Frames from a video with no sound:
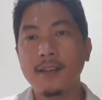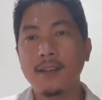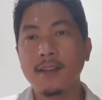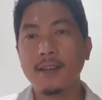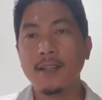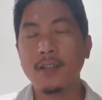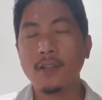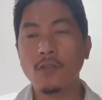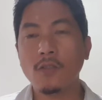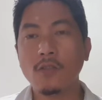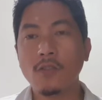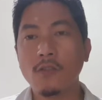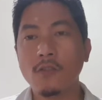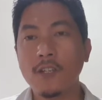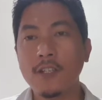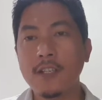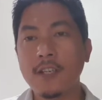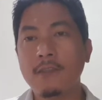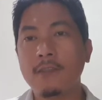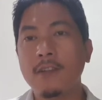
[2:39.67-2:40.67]
nitong Nova
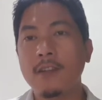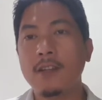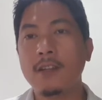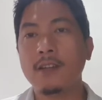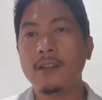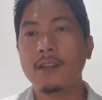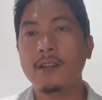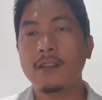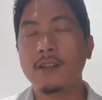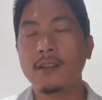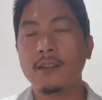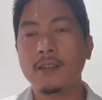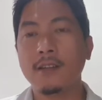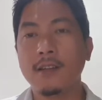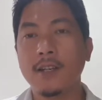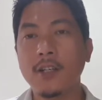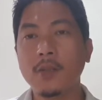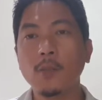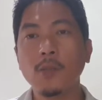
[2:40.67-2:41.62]
7. Ano